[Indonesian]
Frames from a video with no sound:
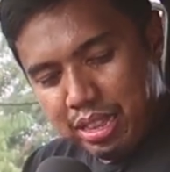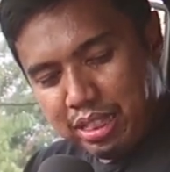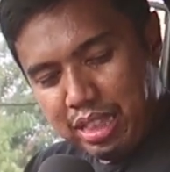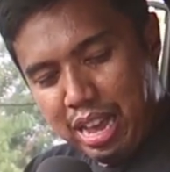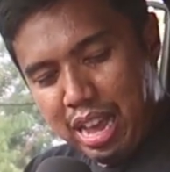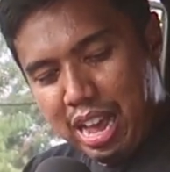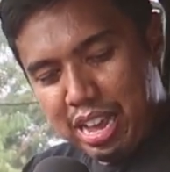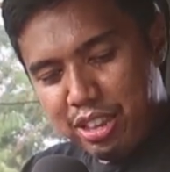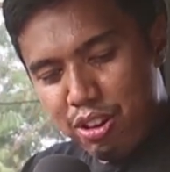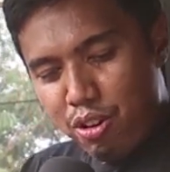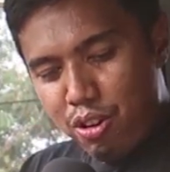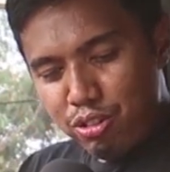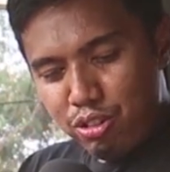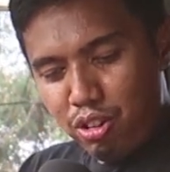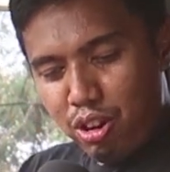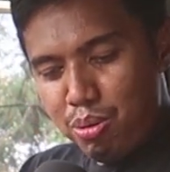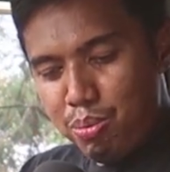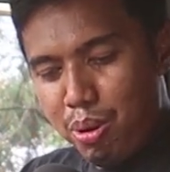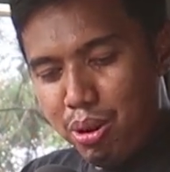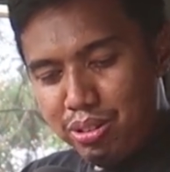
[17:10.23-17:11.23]
Tengahnya
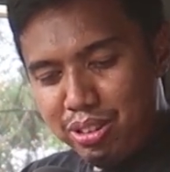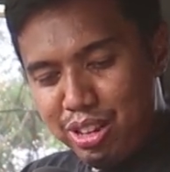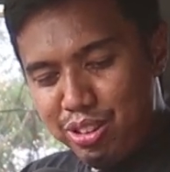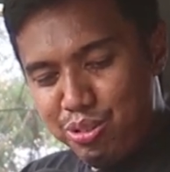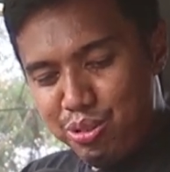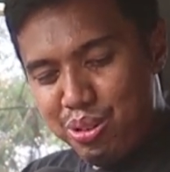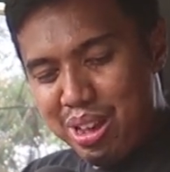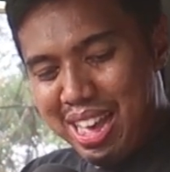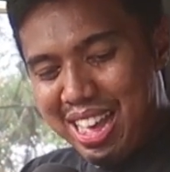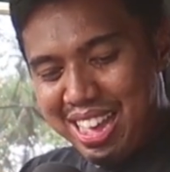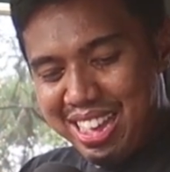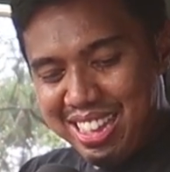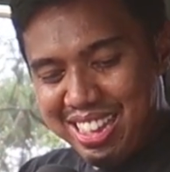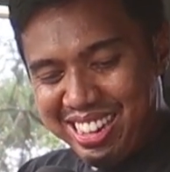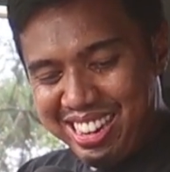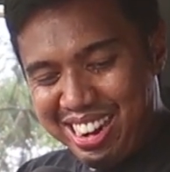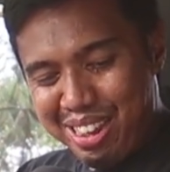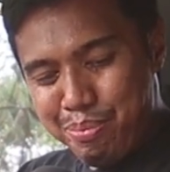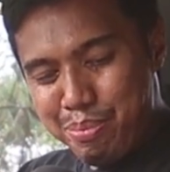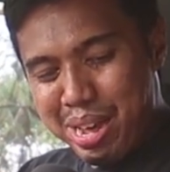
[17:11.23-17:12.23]
konsol box-nya juga
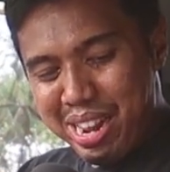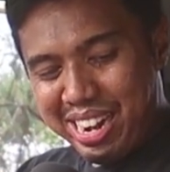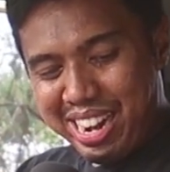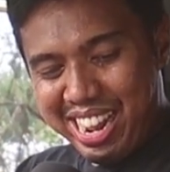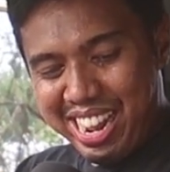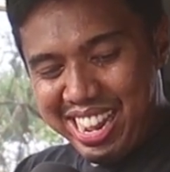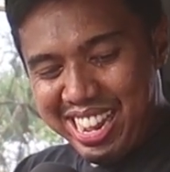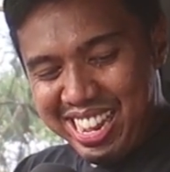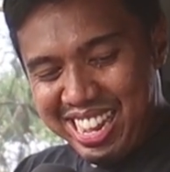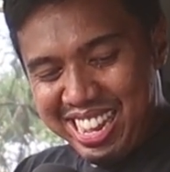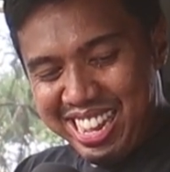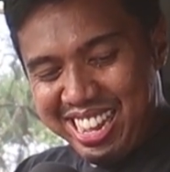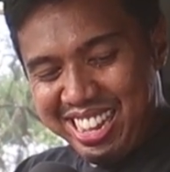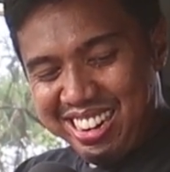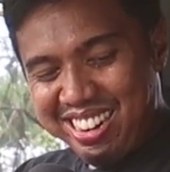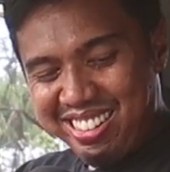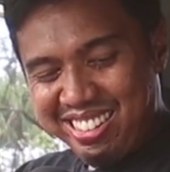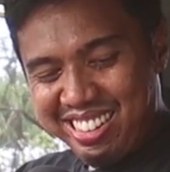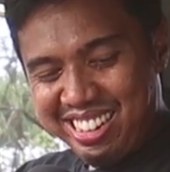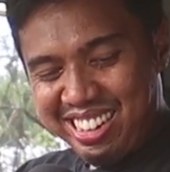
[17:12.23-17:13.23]
lebar ya.
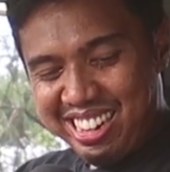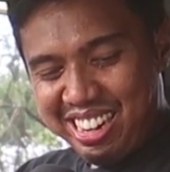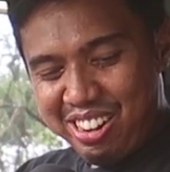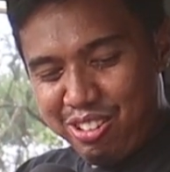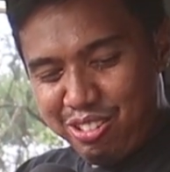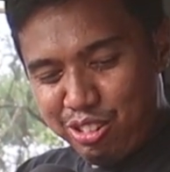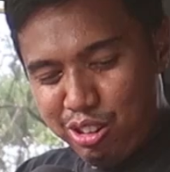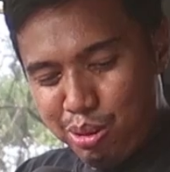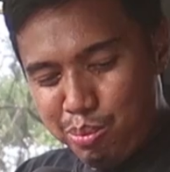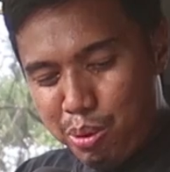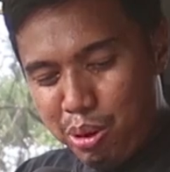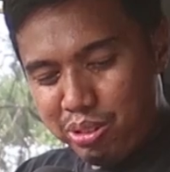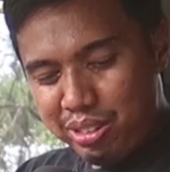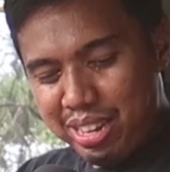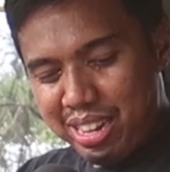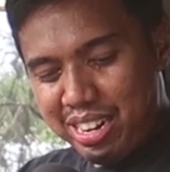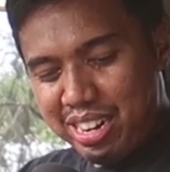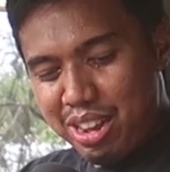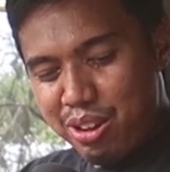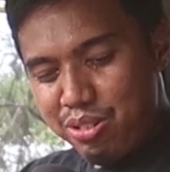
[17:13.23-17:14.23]
Di sini konsol
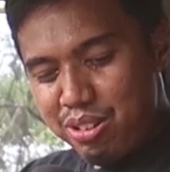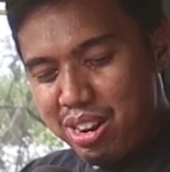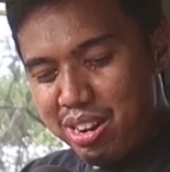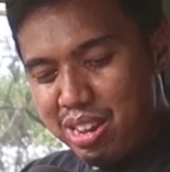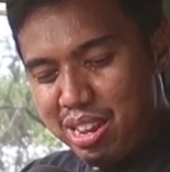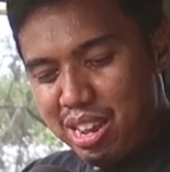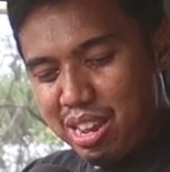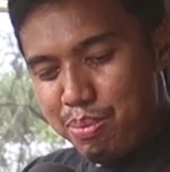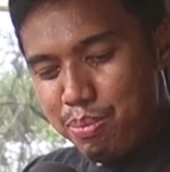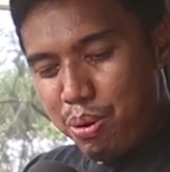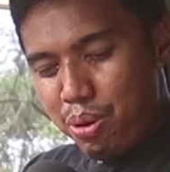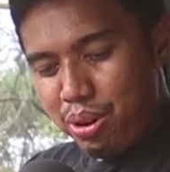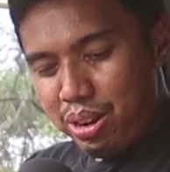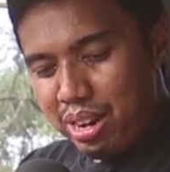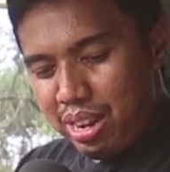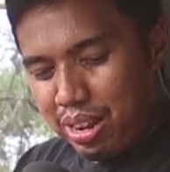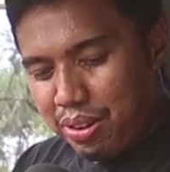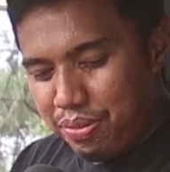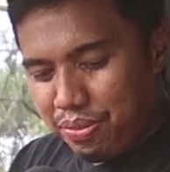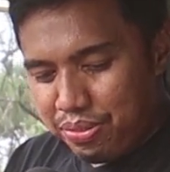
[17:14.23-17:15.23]
box-nya dia udah
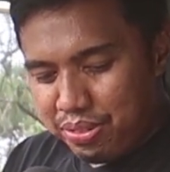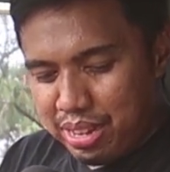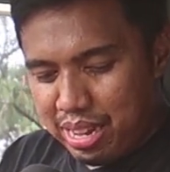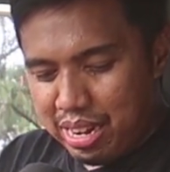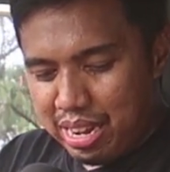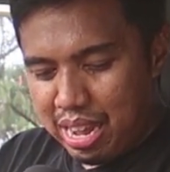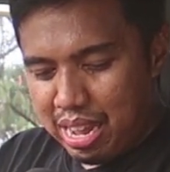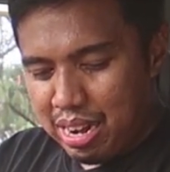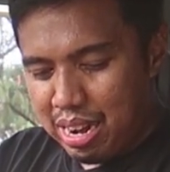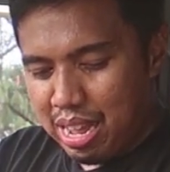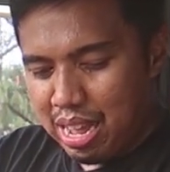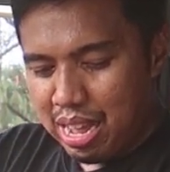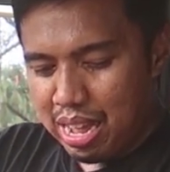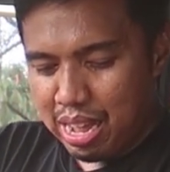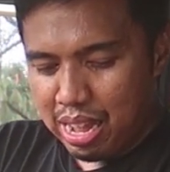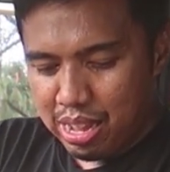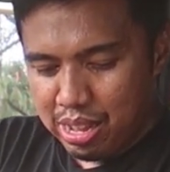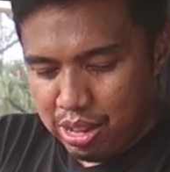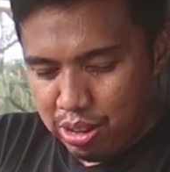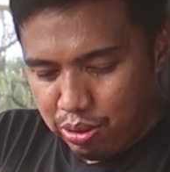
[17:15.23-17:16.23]
dimodif, jadi ada
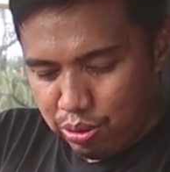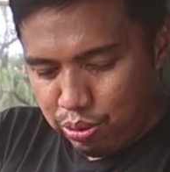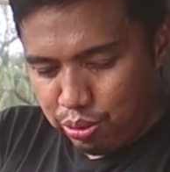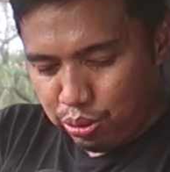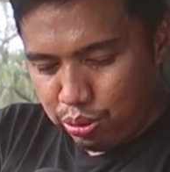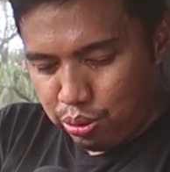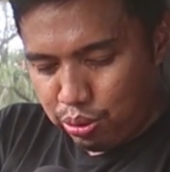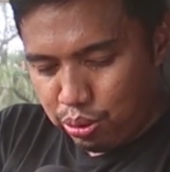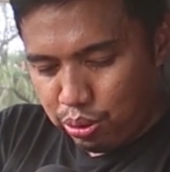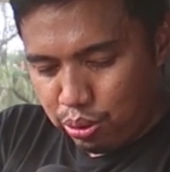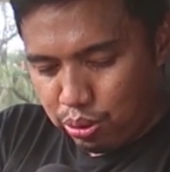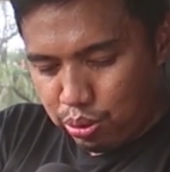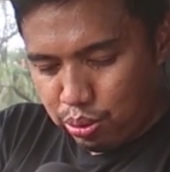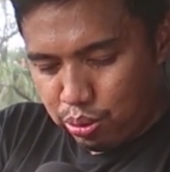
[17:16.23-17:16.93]
untuk